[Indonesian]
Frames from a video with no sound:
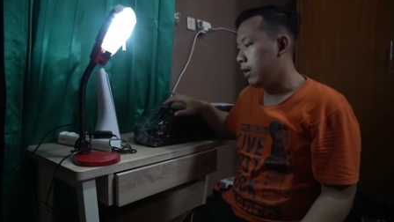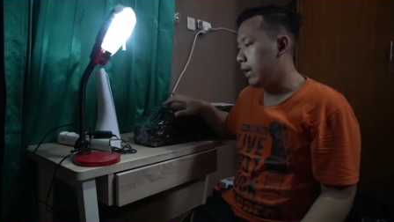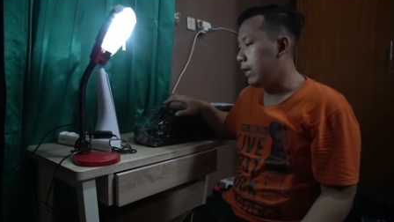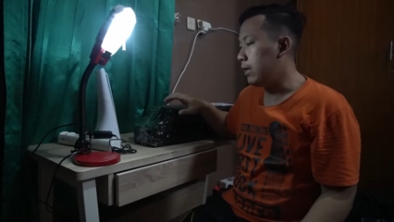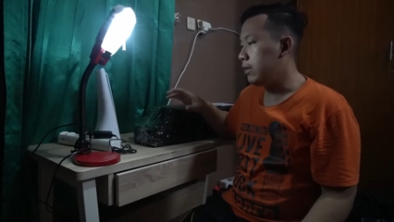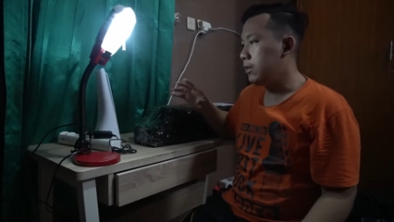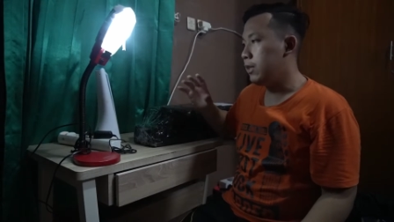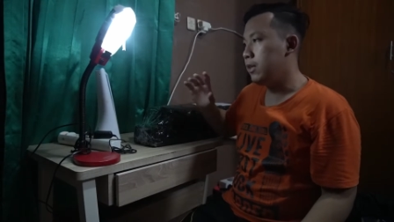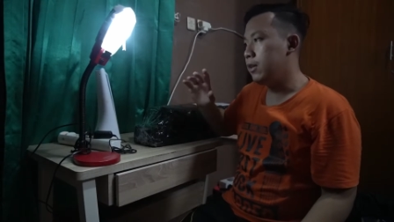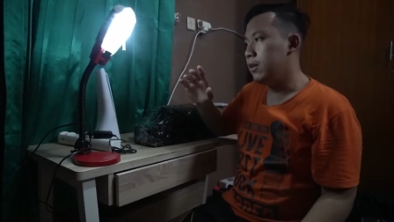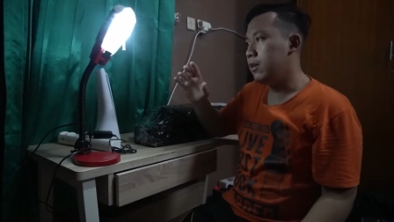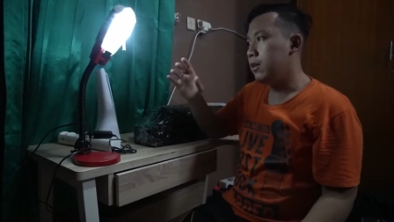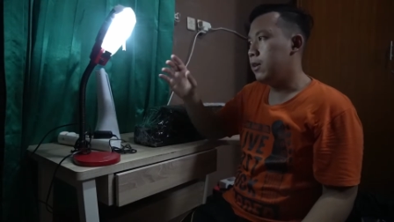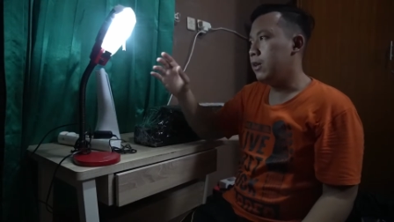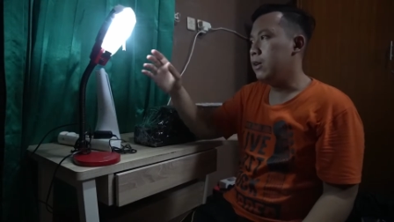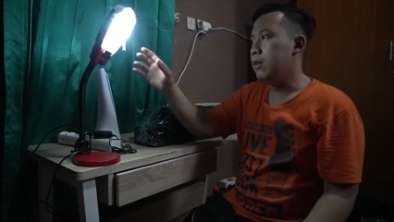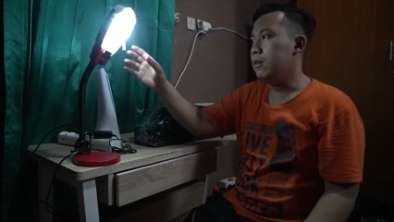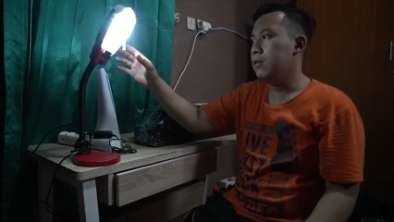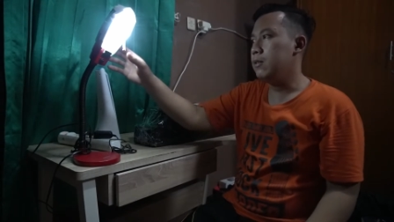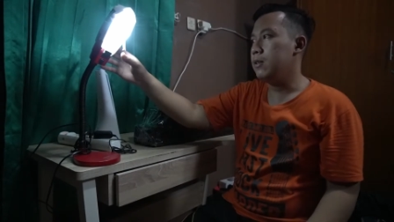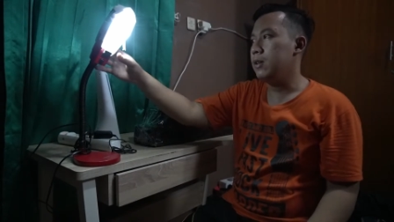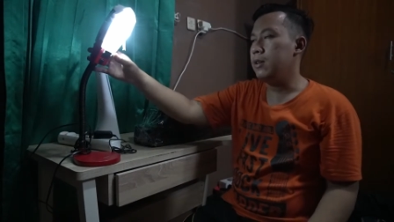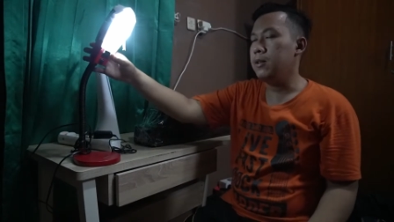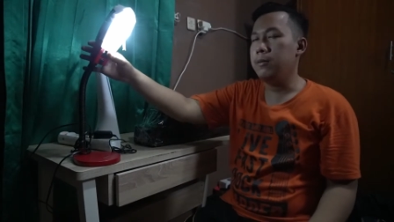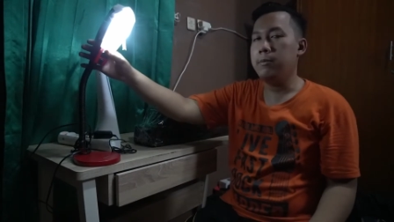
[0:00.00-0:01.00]
lightingnya
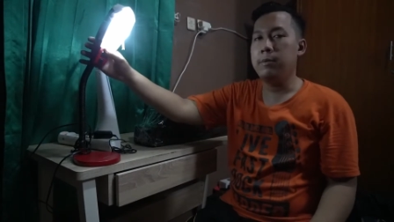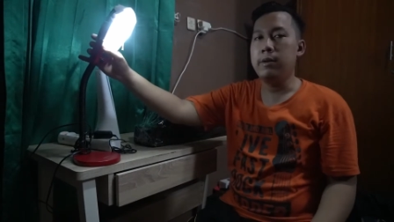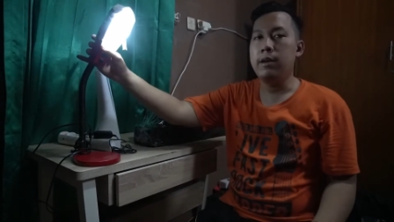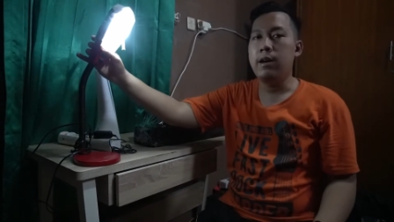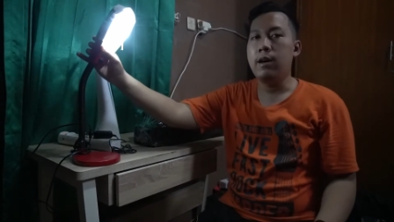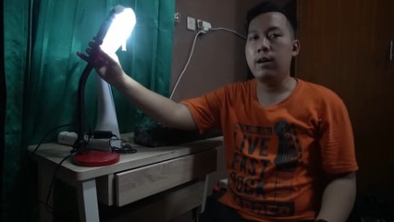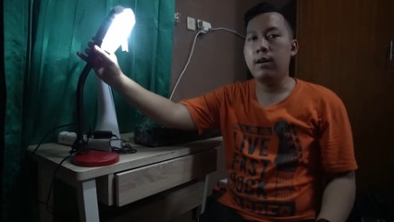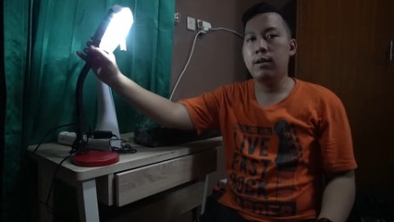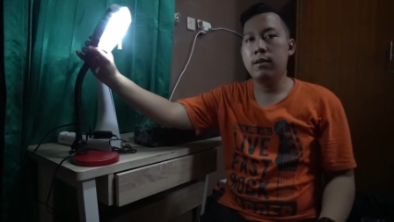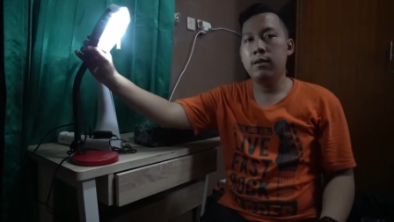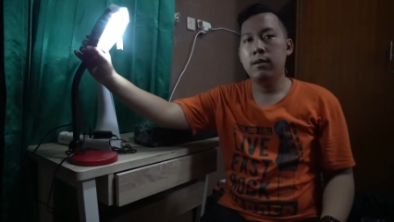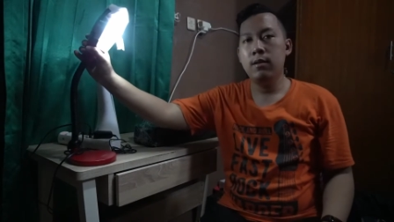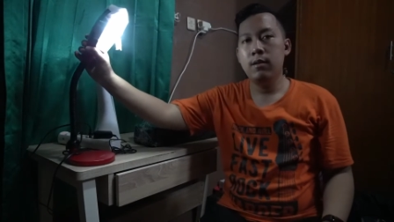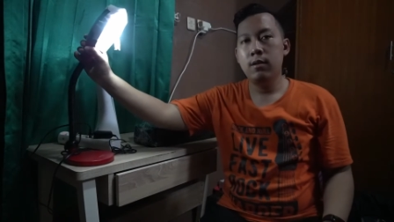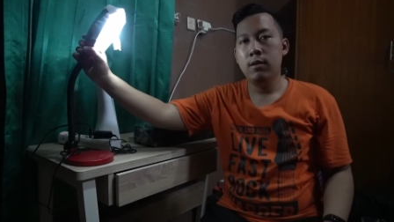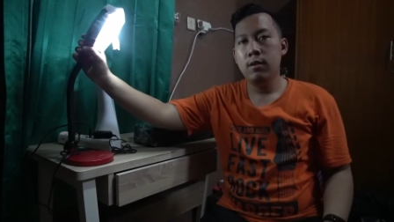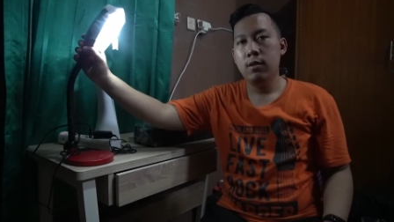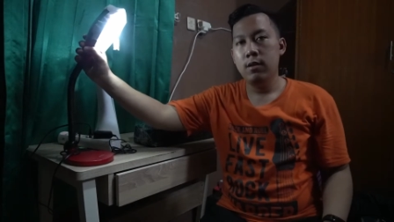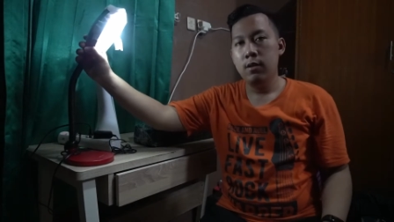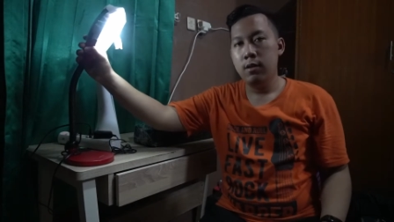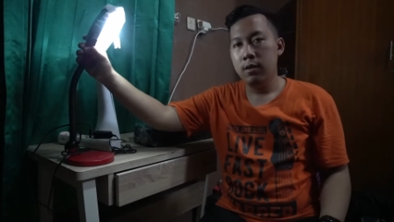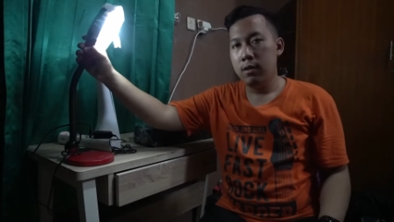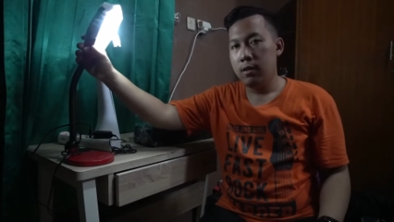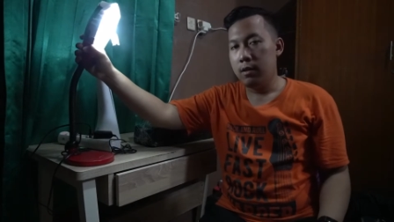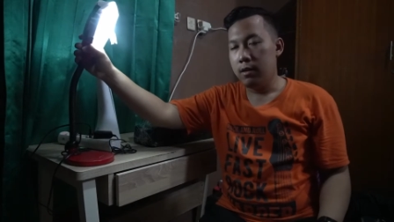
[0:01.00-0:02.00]
jadi biar
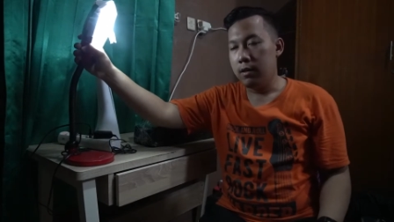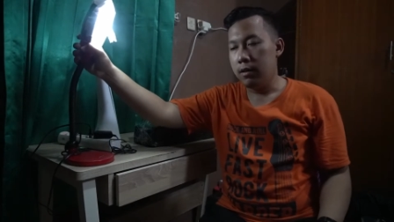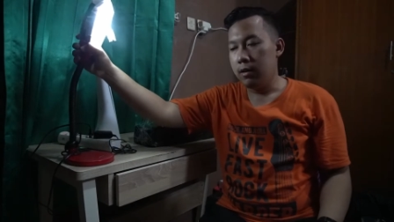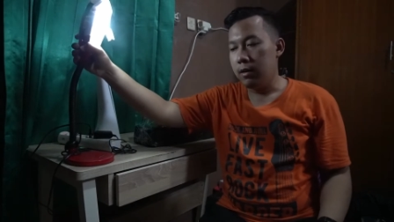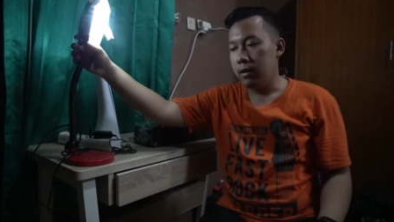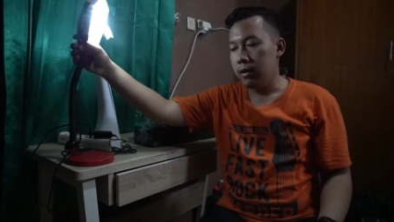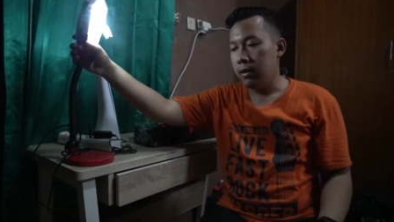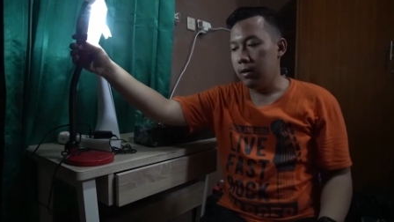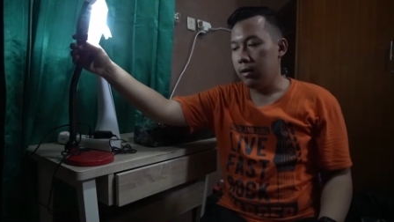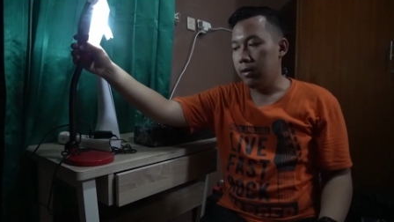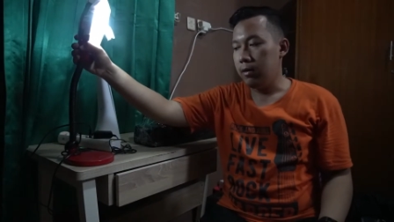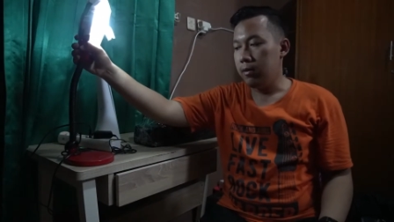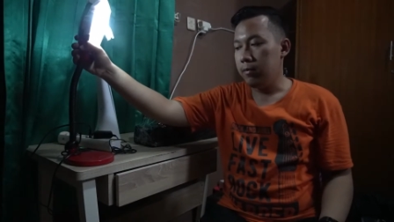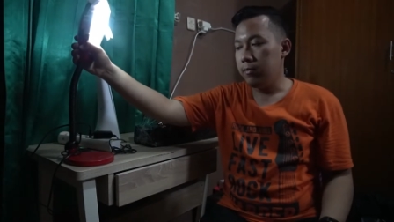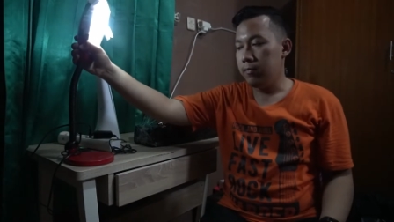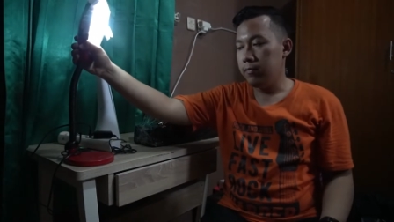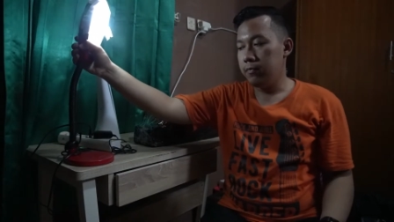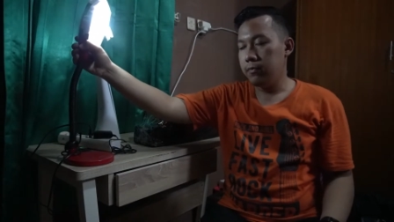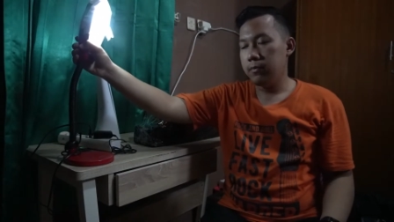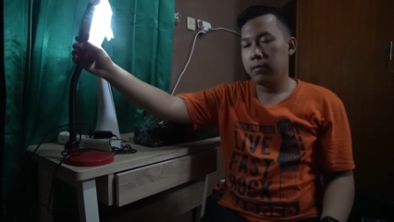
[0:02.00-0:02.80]
uh,